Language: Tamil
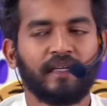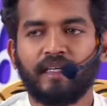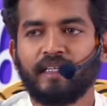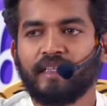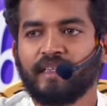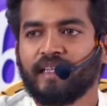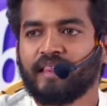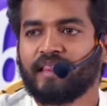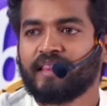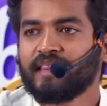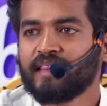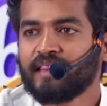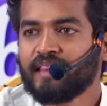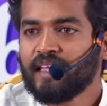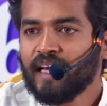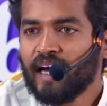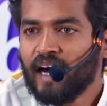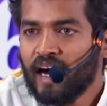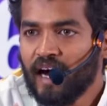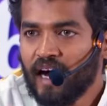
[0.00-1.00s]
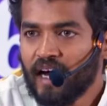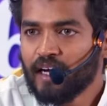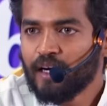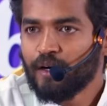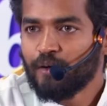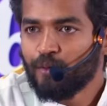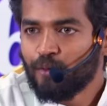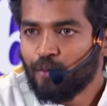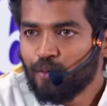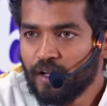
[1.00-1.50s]
இந்த தியாக
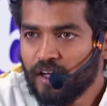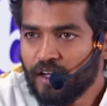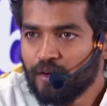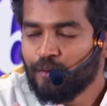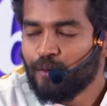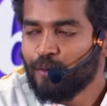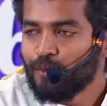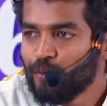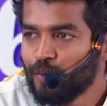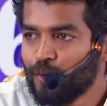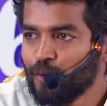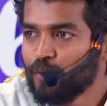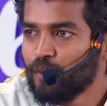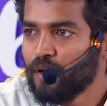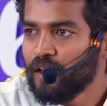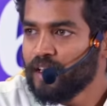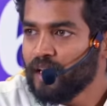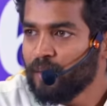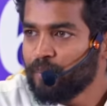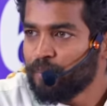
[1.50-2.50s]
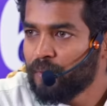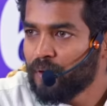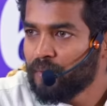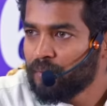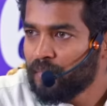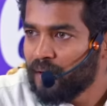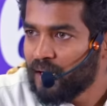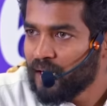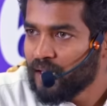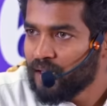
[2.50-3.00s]
உணர்வு உங்களுக்குள்ள எப்போ
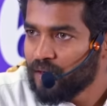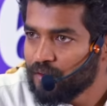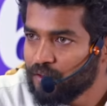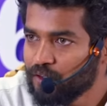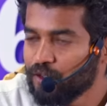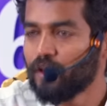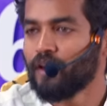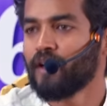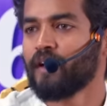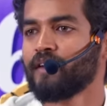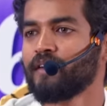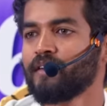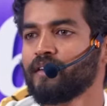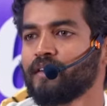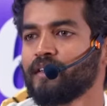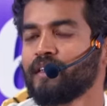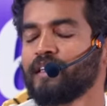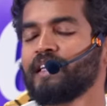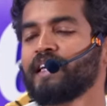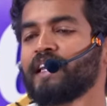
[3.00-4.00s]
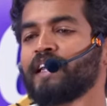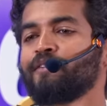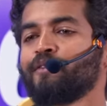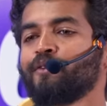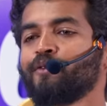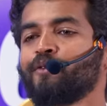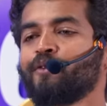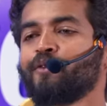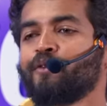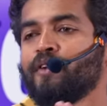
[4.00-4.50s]
மலருதோ
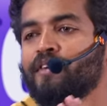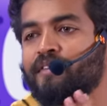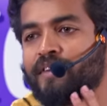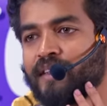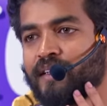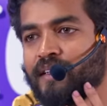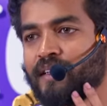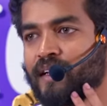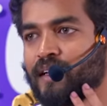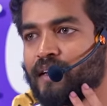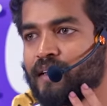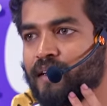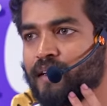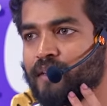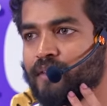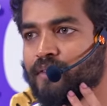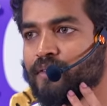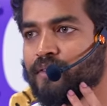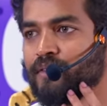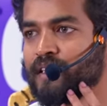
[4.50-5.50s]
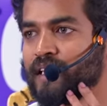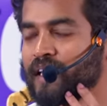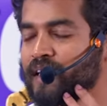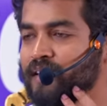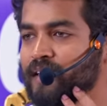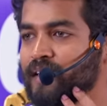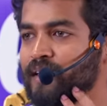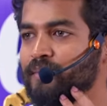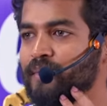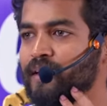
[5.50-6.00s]
இறைவன் உங்களுக்குள்ள வந்துட்டாருன்னு அர்த்தம்
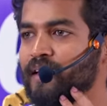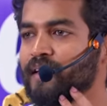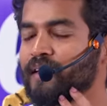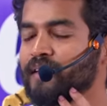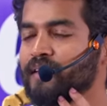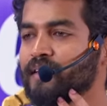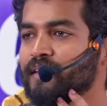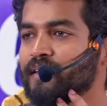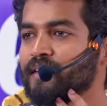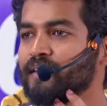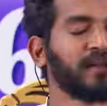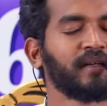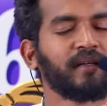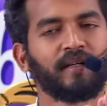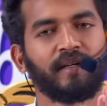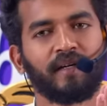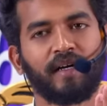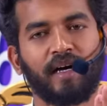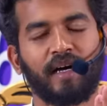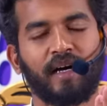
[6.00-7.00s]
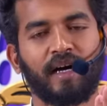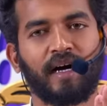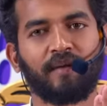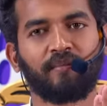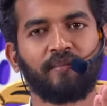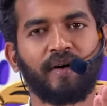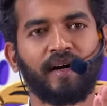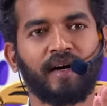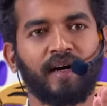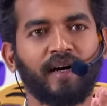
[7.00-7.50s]
ஏன் தெரியுமா
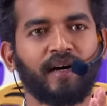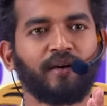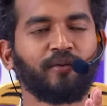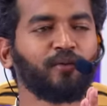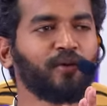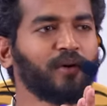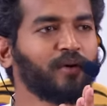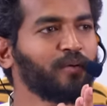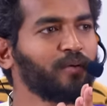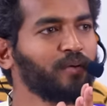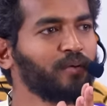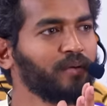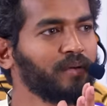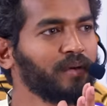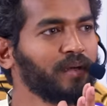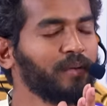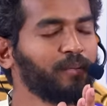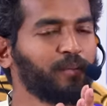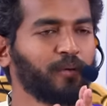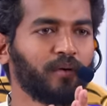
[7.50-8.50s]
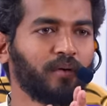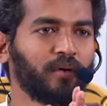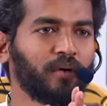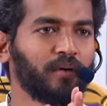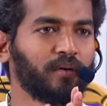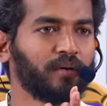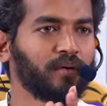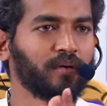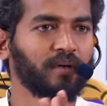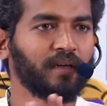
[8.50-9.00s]
அம்மா உங்க இப்போ
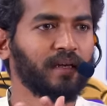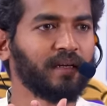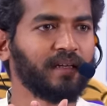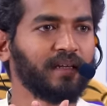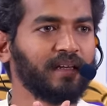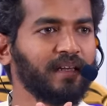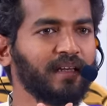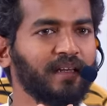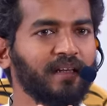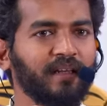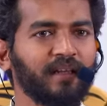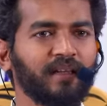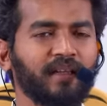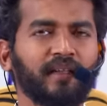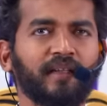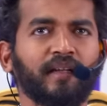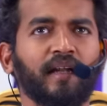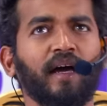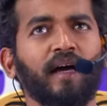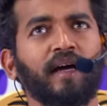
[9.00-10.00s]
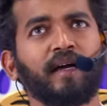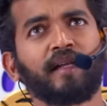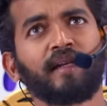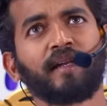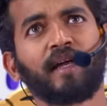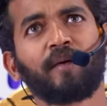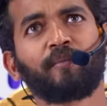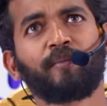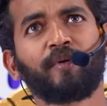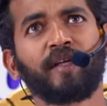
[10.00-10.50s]
நீ இது நான் என்ன
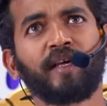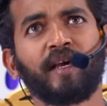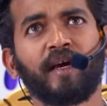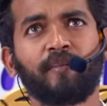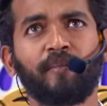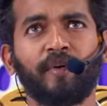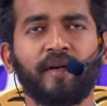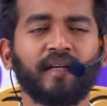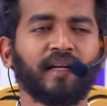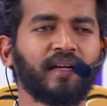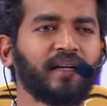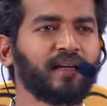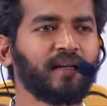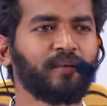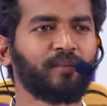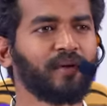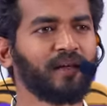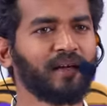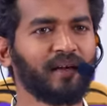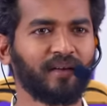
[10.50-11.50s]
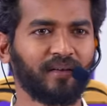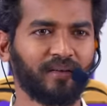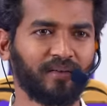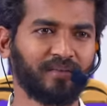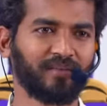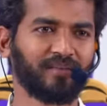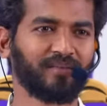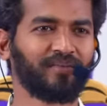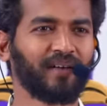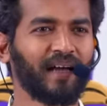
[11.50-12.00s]
அப்படியா பெண்கள் என்ன இப்படியா
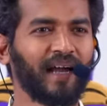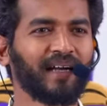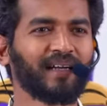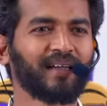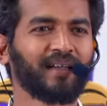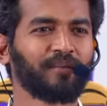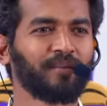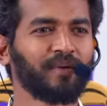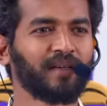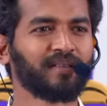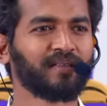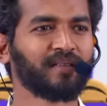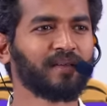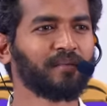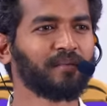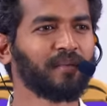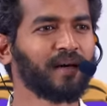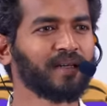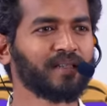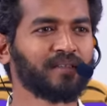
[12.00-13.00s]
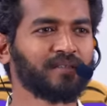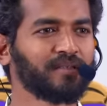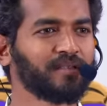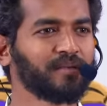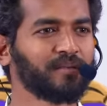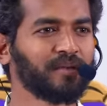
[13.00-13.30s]
ஃபேக்டை பேசுகிறேன் மறைச்சி வச்சு